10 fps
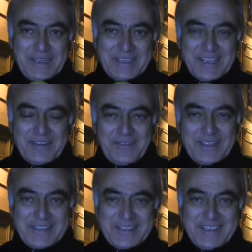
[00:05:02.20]
per i
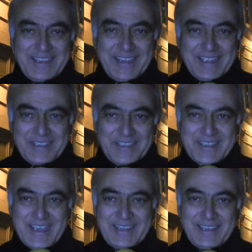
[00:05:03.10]
servizi che ci
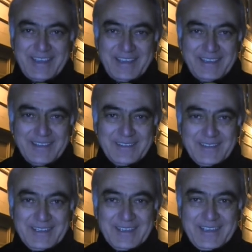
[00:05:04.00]
state
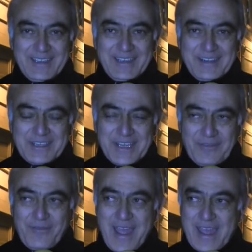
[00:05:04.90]
eh,
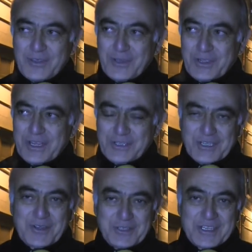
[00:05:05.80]
riservando che
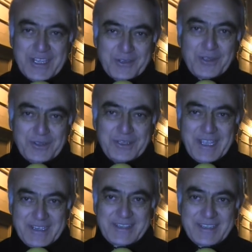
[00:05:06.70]
ci consentono
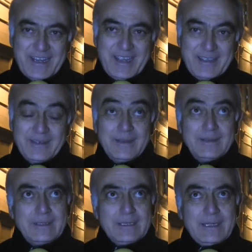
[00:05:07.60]
di essere
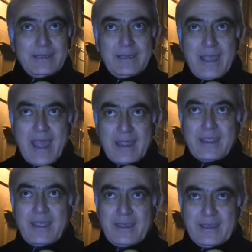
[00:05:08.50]
eh,
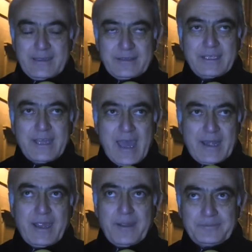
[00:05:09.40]
anche di
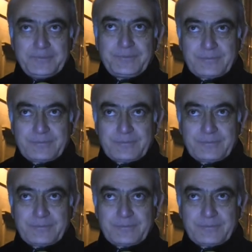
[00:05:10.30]
dare